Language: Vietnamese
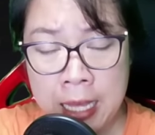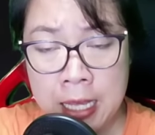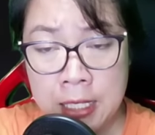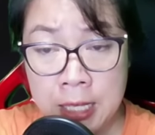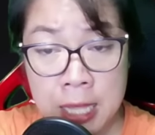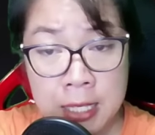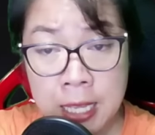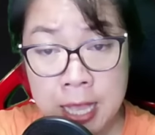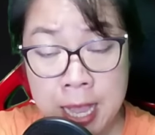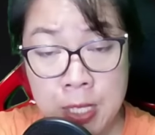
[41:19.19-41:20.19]
chị ta sẽ
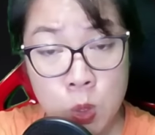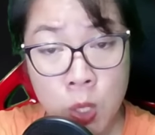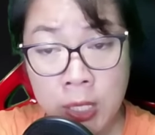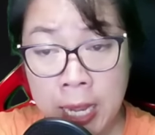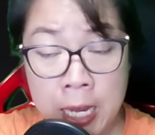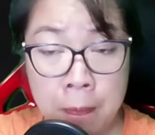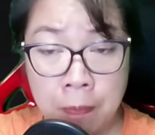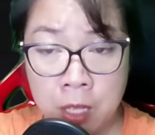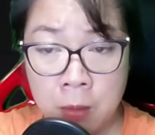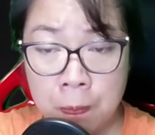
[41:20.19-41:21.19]
nhảy xuống ngay lập tức.